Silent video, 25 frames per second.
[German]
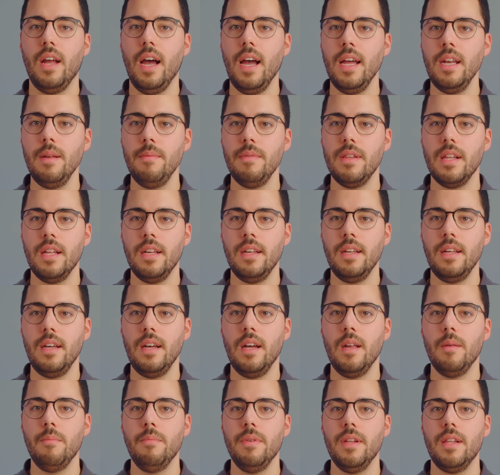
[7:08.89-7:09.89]
einem Sender
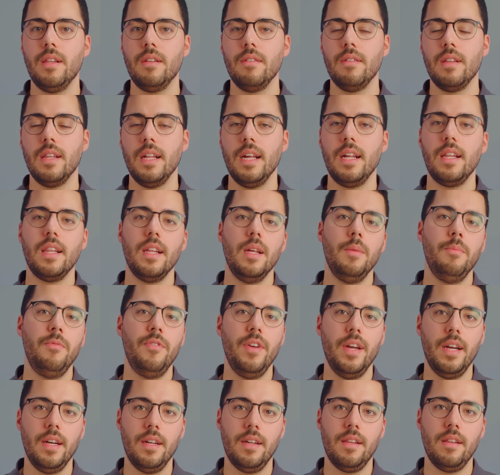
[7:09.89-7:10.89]
an bis zu sechs
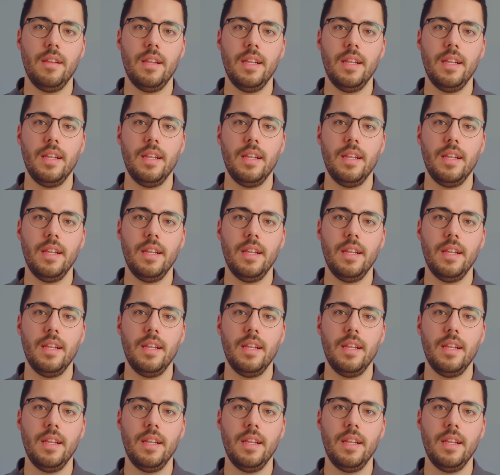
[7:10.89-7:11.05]
Empfänger zu